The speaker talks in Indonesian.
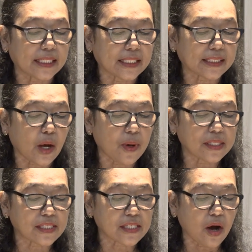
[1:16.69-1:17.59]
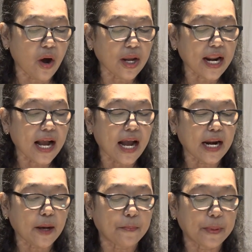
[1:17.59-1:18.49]
tertawan seorang
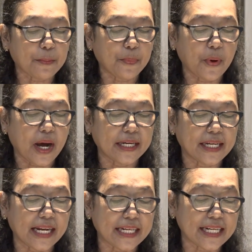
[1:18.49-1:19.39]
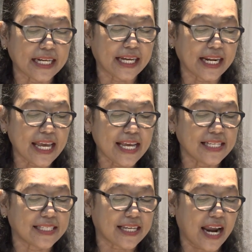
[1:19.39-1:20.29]
anak perempuan dari negeri
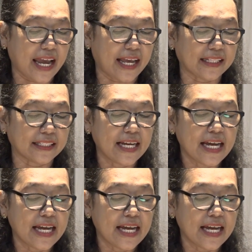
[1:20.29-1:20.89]
Israel.